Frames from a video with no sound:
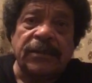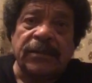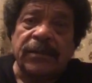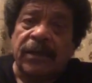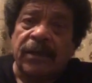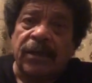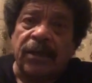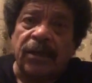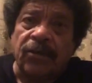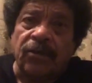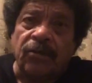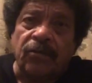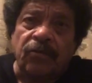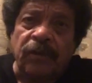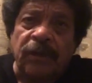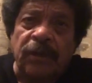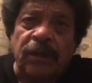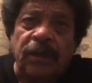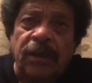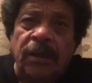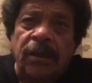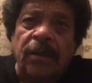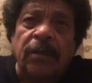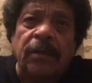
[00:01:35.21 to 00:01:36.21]
تاريخ
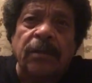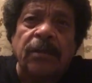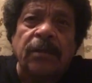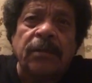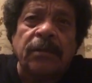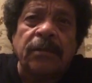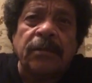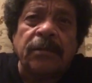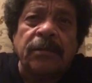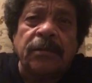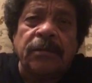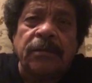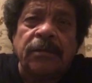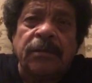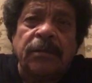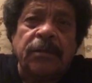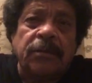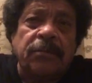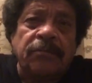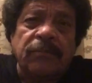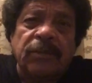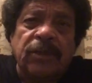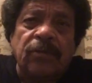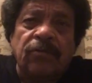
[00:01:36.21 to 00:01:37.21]
طويل
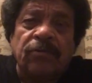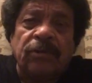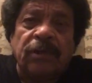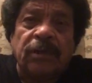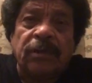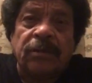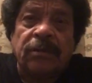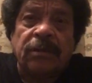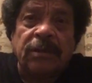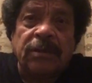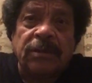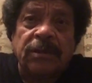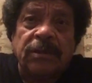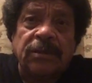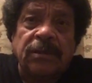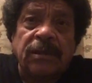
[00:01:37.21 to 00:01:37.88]
113